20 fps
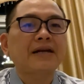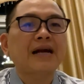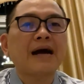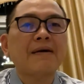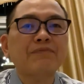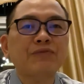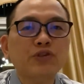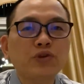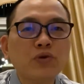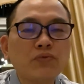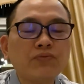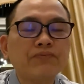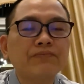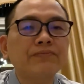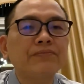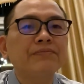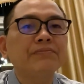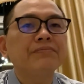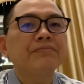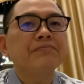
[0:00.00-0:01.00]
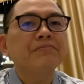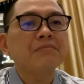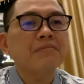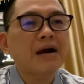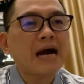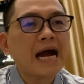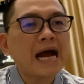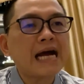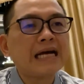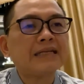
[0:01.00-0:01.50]
cảm xúc
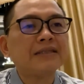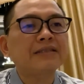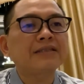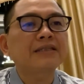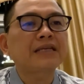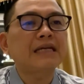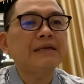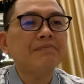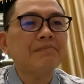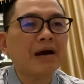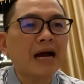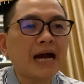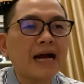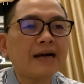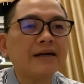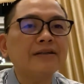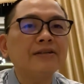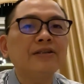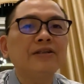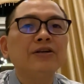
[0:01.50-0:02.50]
ba sinh mạng